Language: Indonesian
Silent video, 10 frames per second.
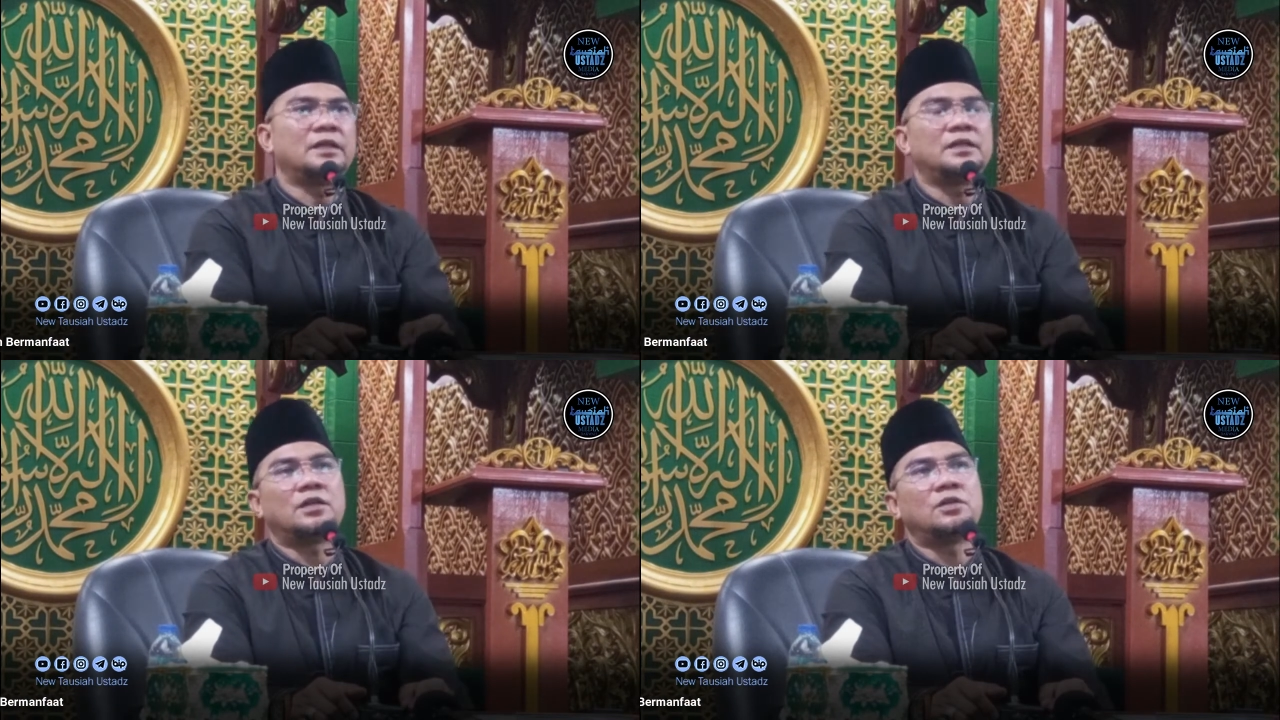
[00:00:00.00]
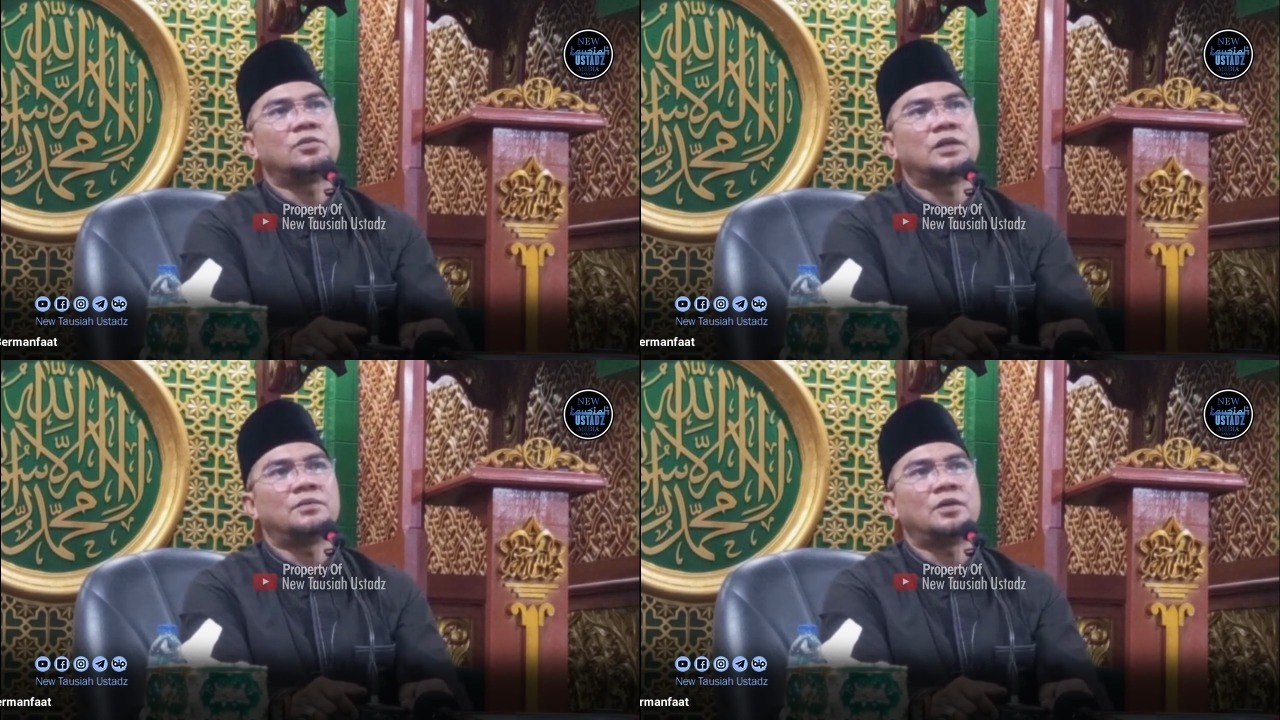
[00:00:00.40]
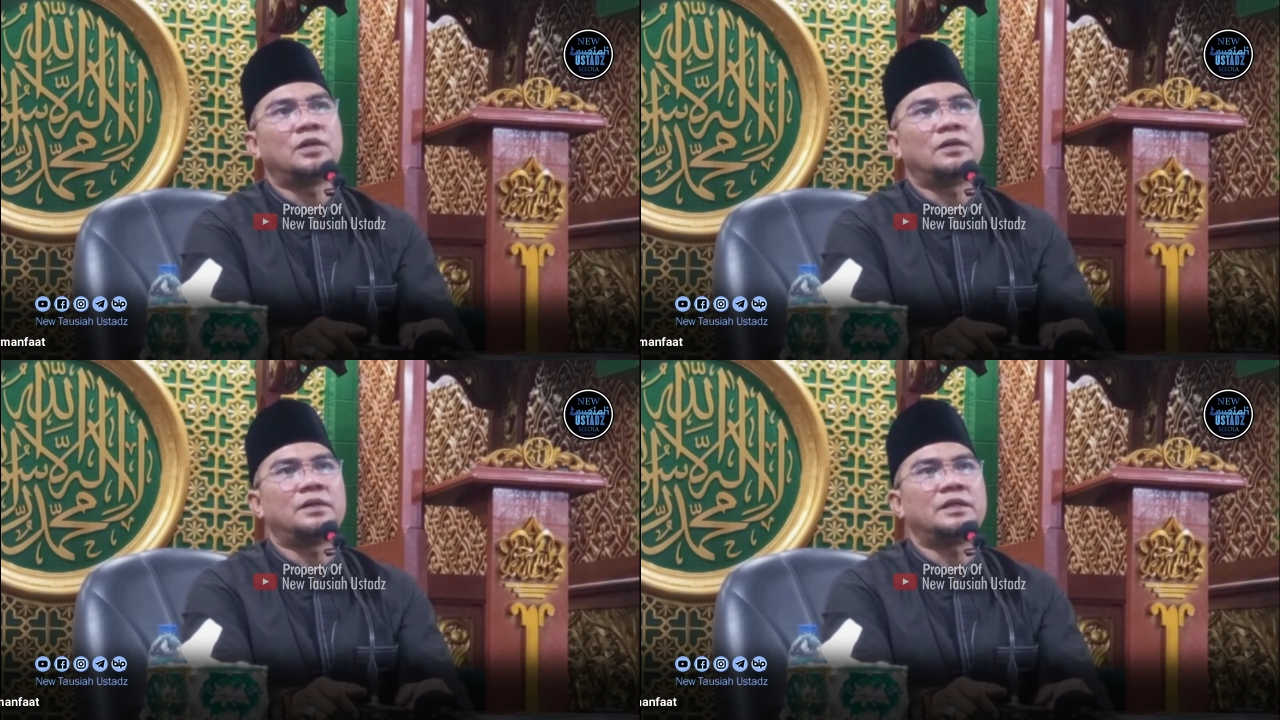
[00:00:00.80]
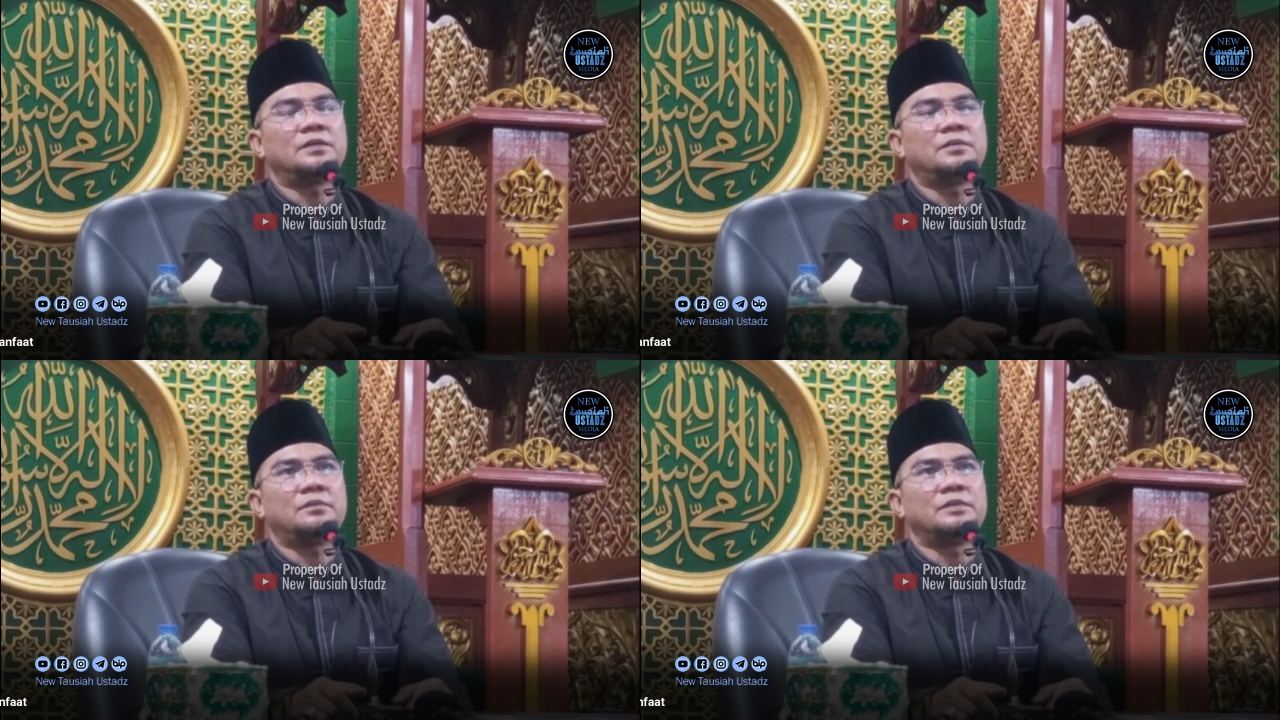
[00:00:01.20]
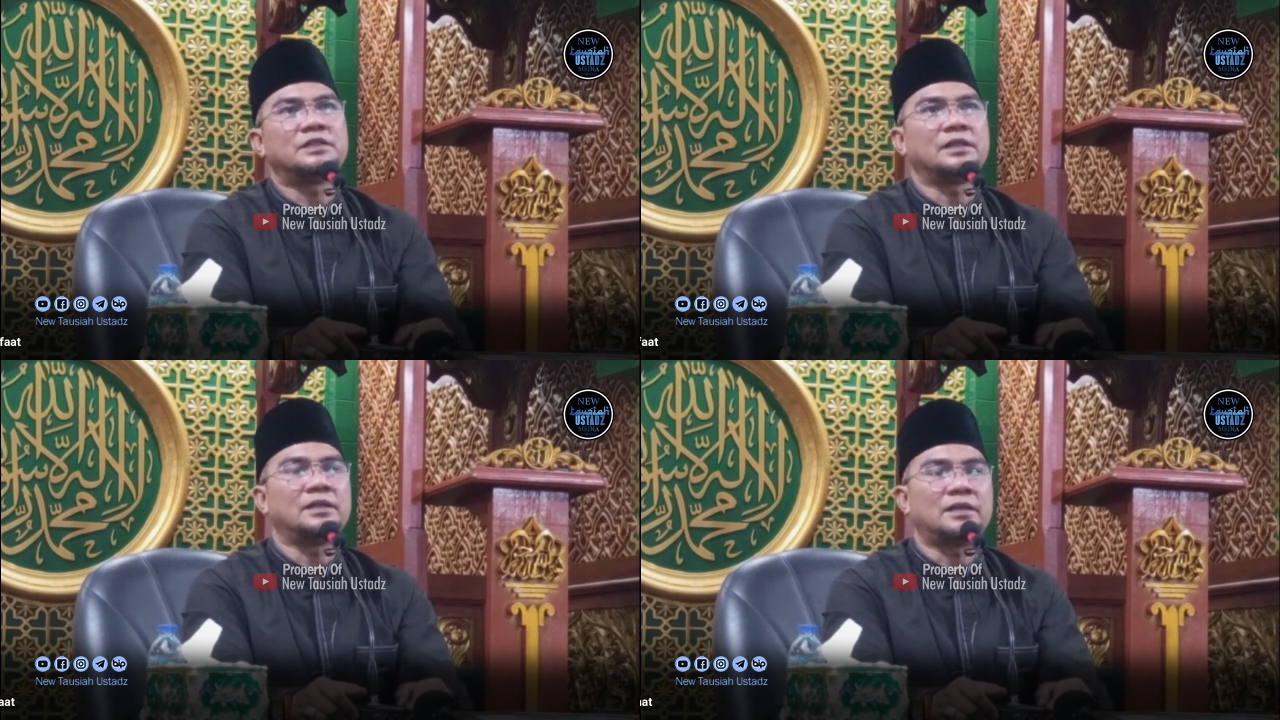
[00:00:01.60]
Jadi kalau ulama-ulama ini Pak
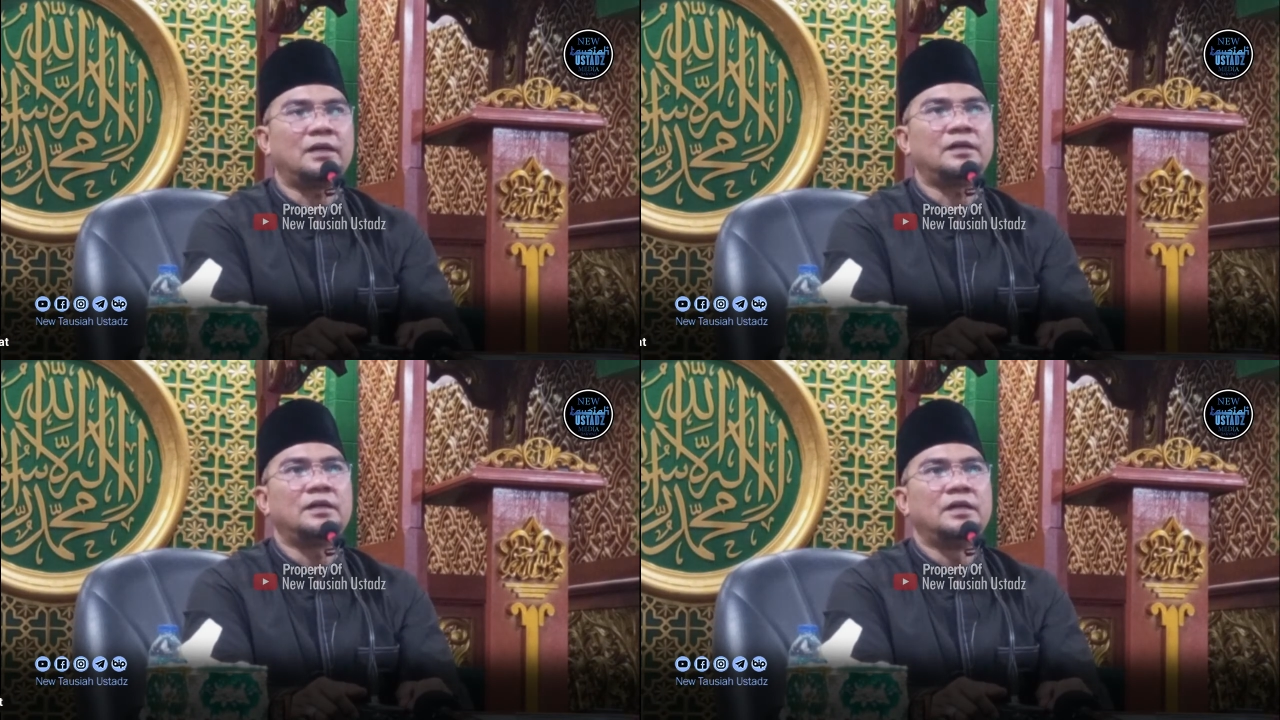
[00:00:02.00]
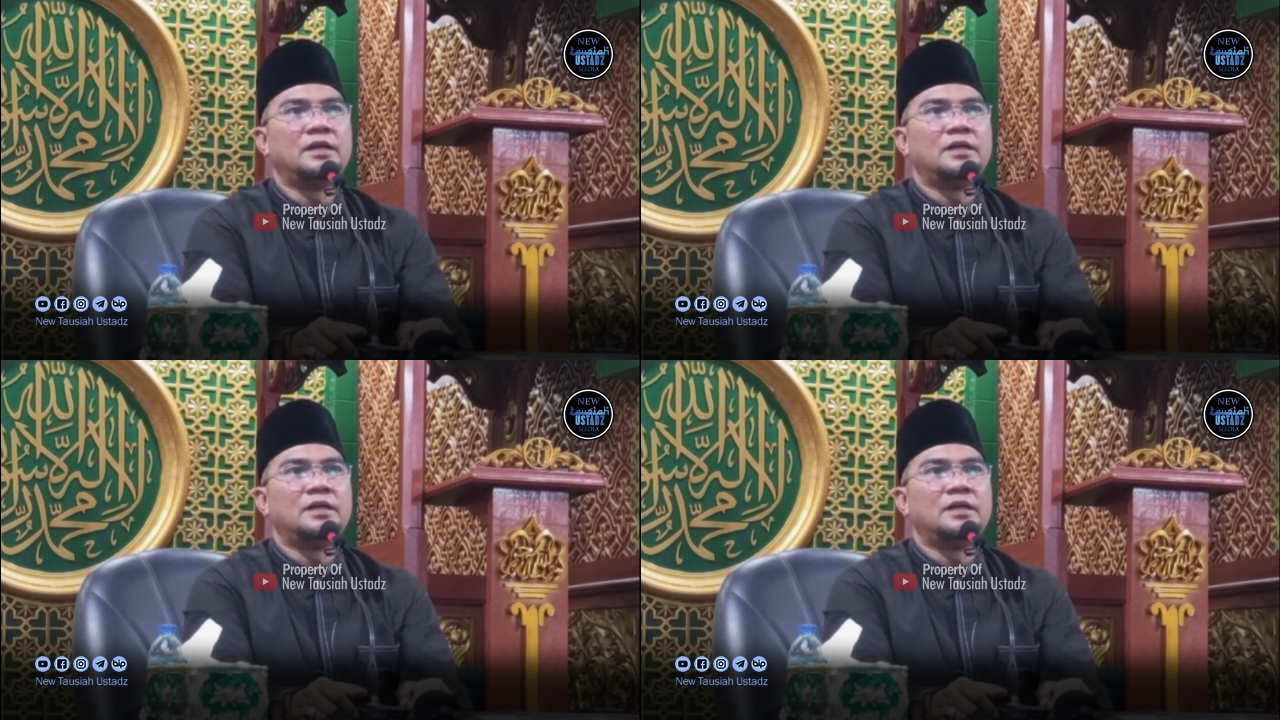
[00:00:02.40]
bercerita